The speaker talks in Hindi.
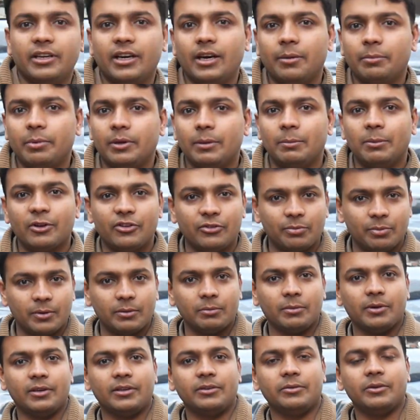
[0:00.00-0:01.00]
यहाँ पर
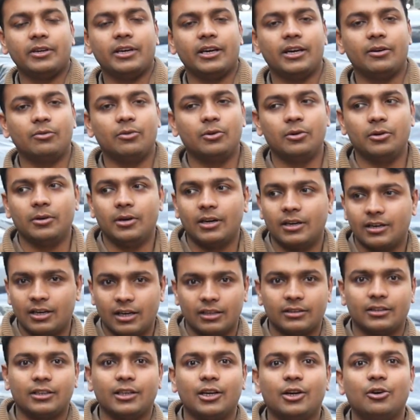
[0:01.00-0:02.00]
बचपन में जो है वो
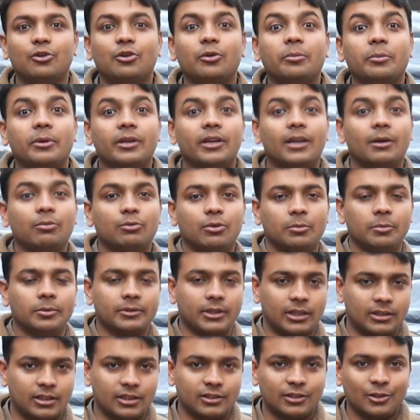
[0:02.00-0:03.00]
खाता रहा हूँ और मेरा आपको
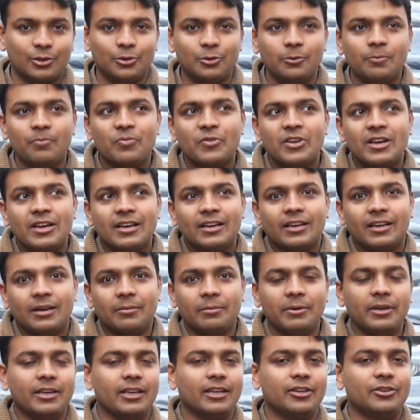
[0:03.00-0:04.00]
बताता चलूँ कि
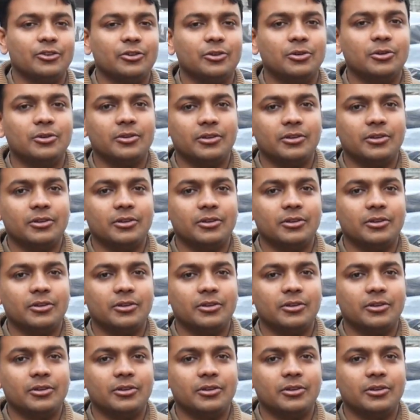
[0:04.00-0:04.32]
मेरे जो